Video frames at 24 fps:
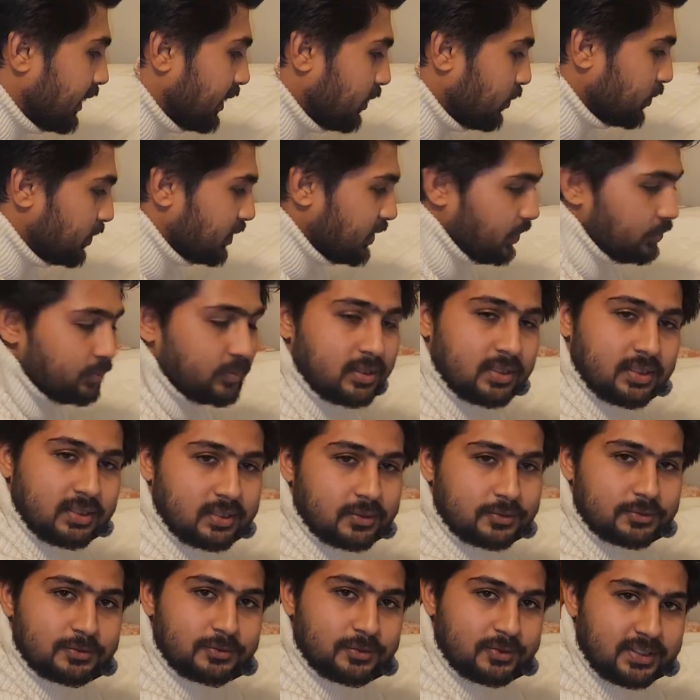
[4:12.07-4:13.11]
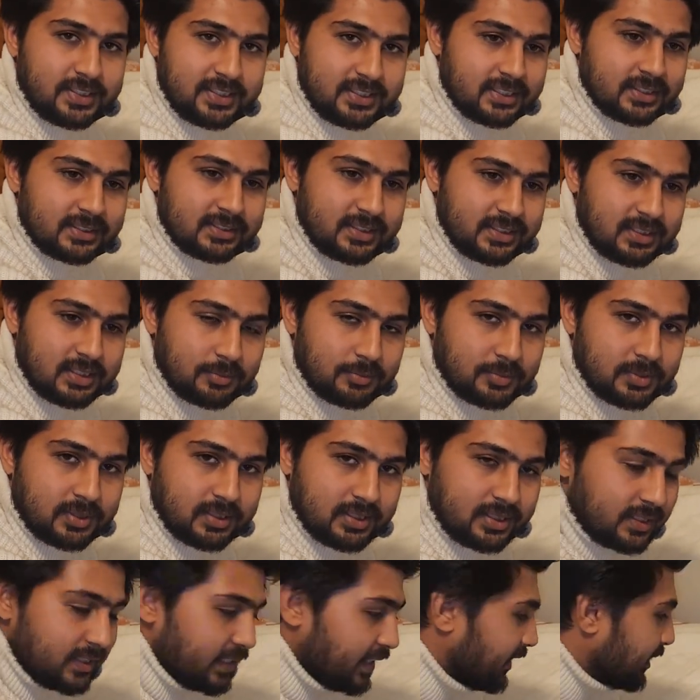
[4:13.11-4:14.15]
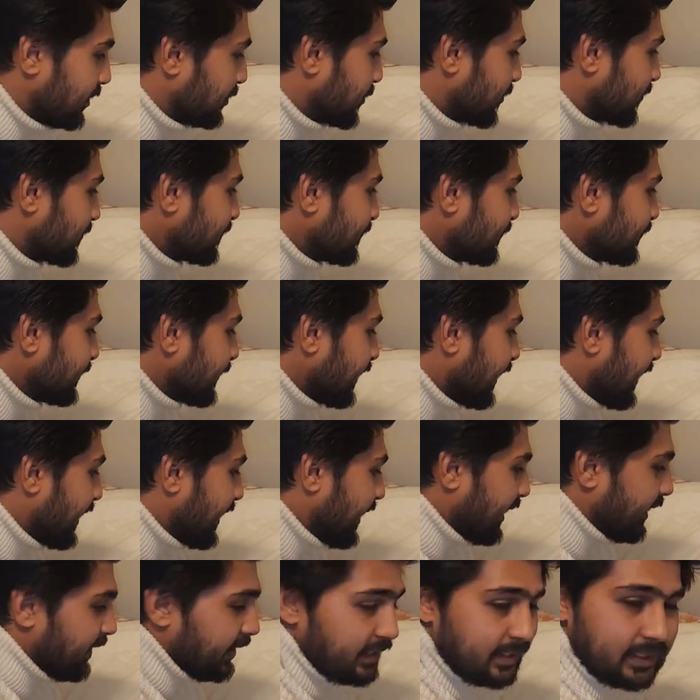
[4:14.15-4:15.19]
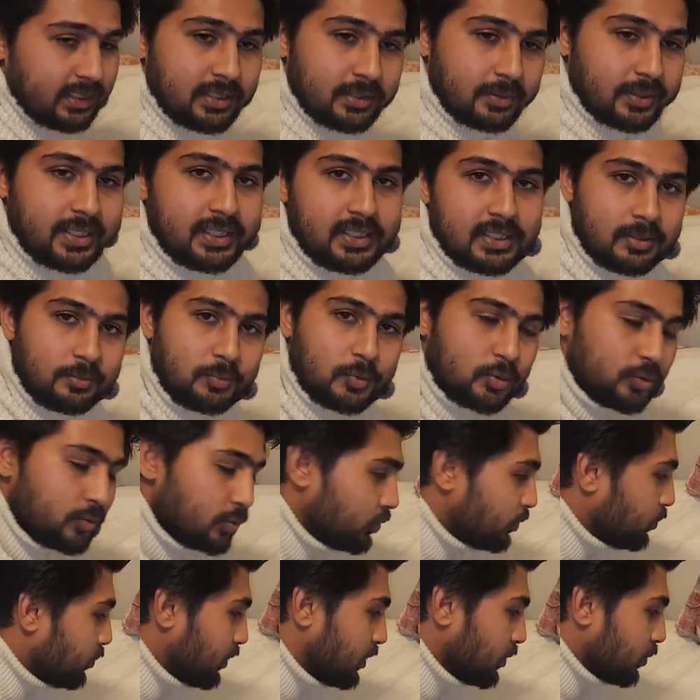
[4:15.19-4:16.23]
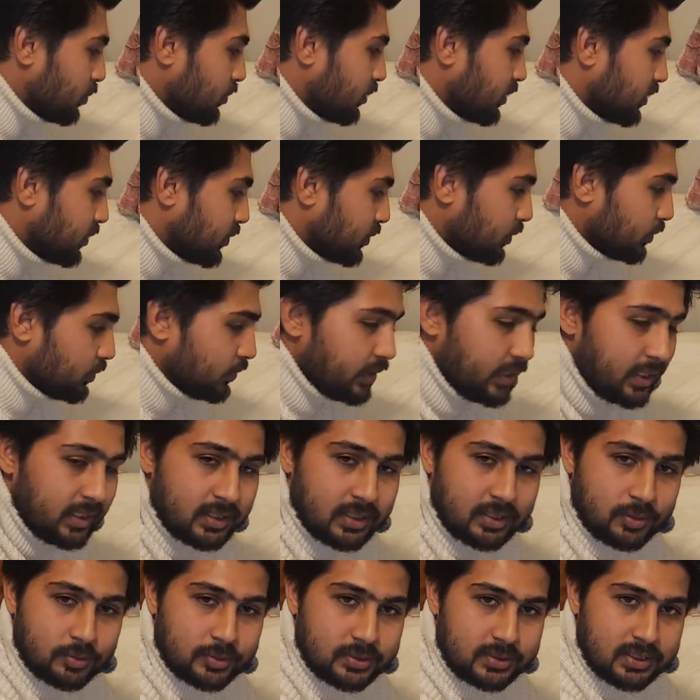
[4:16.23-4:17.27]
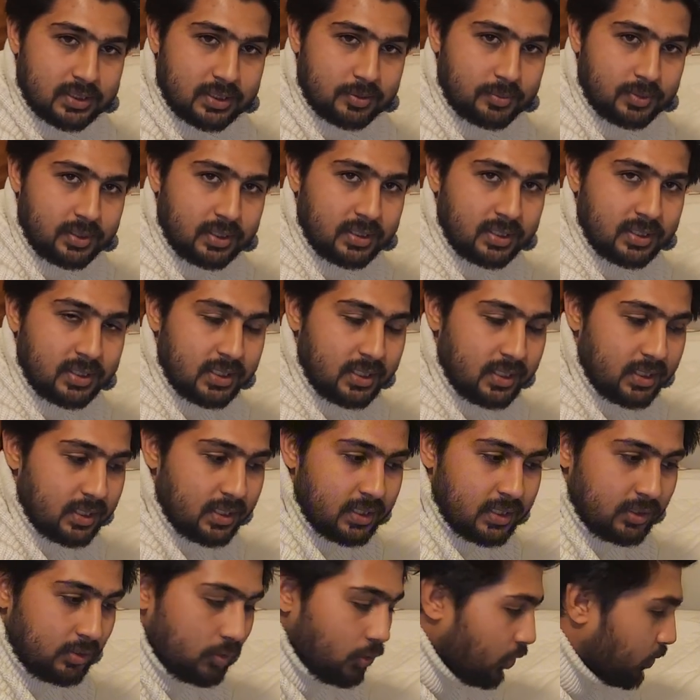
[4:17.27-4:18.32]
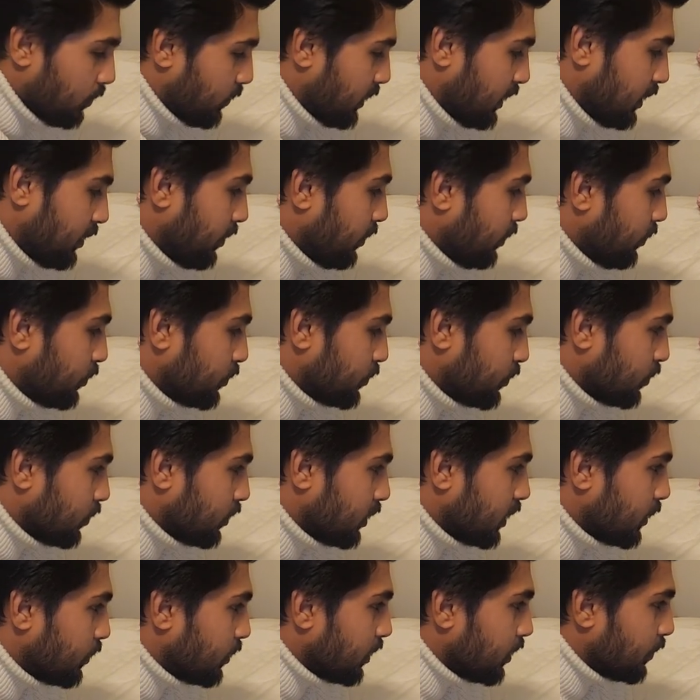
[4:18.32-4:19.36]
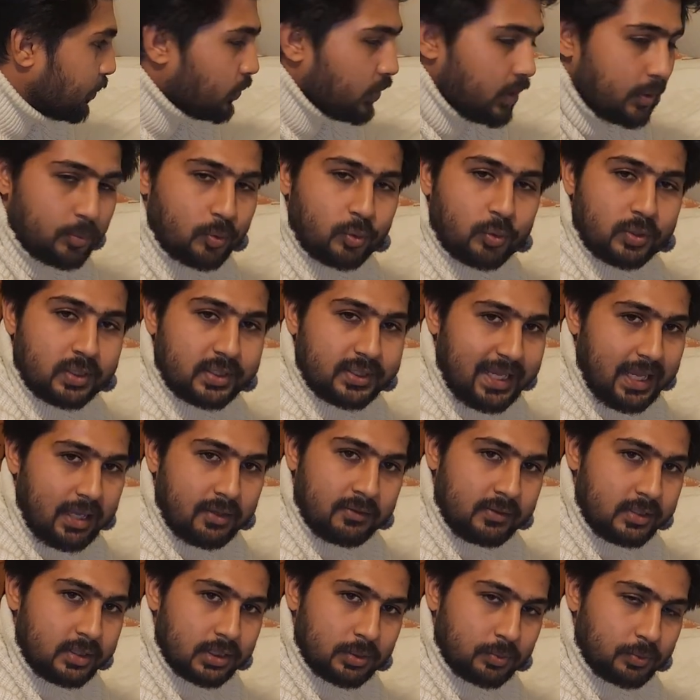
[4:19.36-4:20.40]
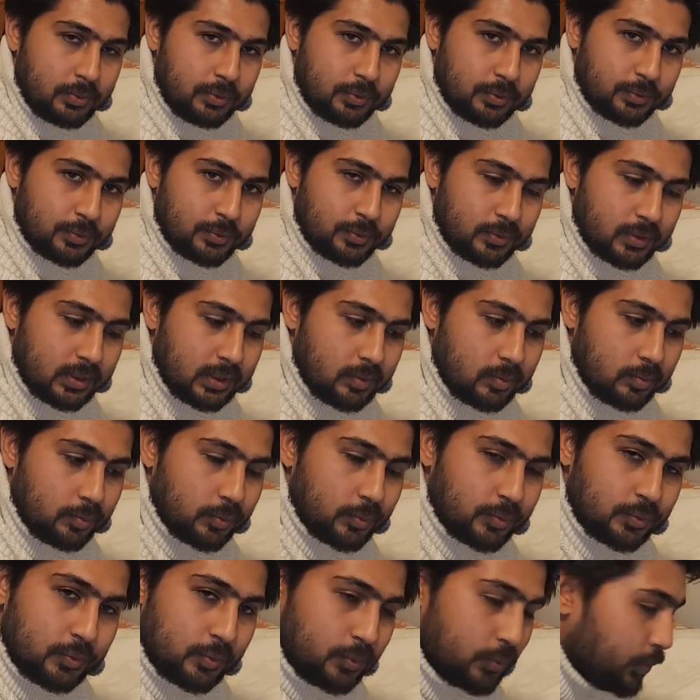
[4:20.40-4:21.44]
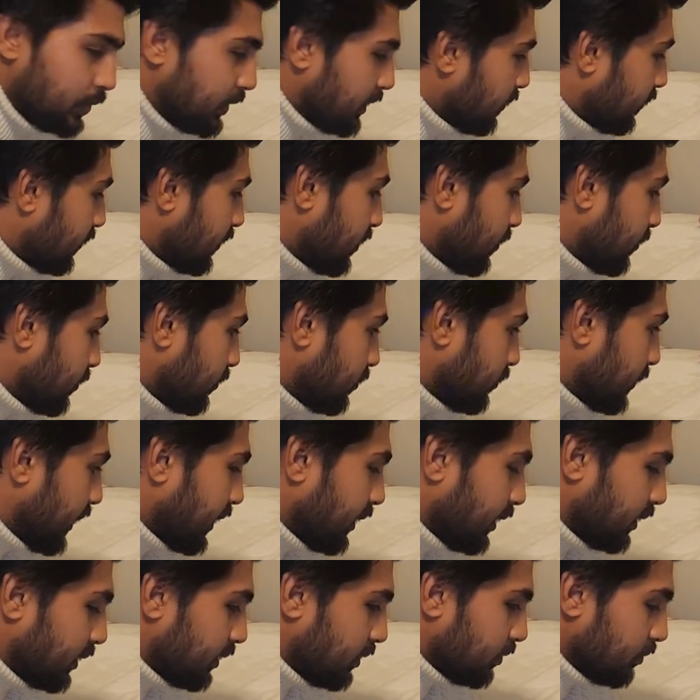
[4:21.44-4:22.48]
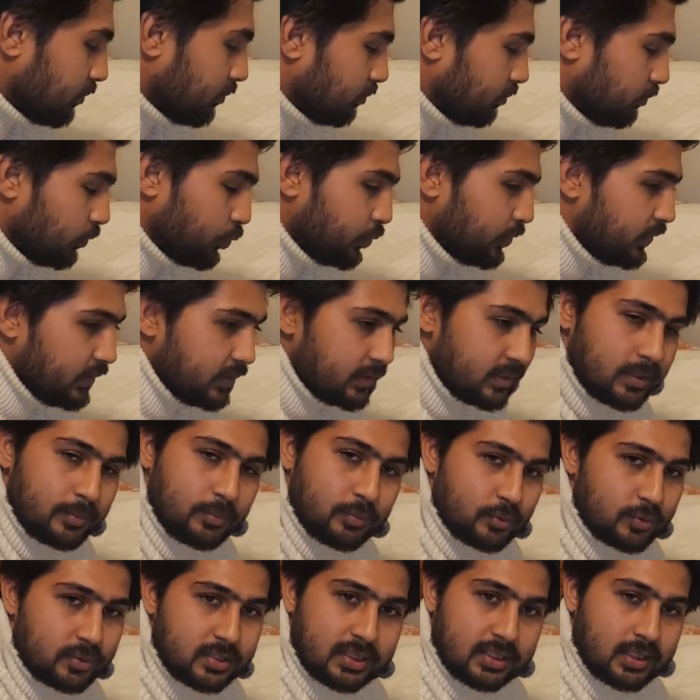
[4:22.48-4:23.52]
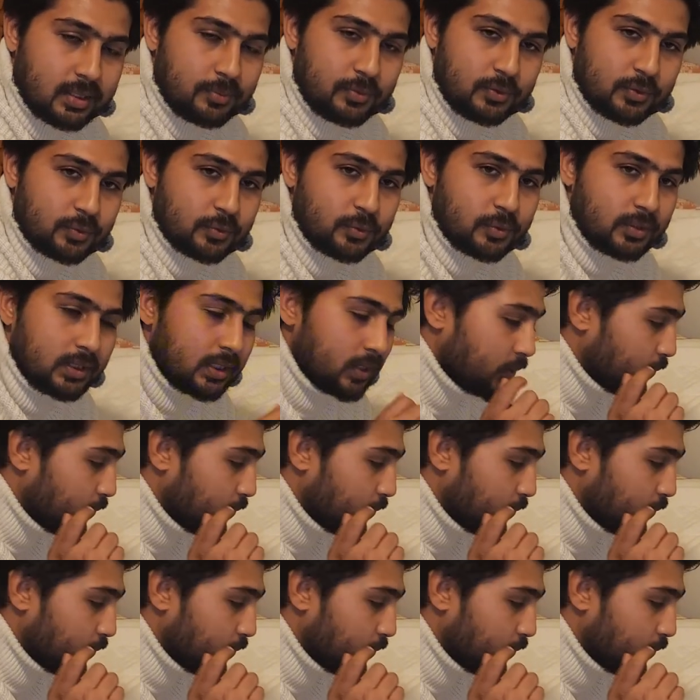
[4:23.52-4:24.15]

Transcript: দেন হচ্ছে আপনাদেরকে ফুল ডিটেলস এটা আপনাদেরকে দেখাবো অ্যান্ড এটা কিনার পিছনে দুইটা উদ্দেশ্য এটা হচ্ছে আমি নর্মালিও ইউজ করতে পারবো এবং ট্যাব হিসেবে ইউজ করতে পারবো সো দুইটা লাইক দুই সিস্টেমে হচ্ছে এটা আমি ইউজ করতে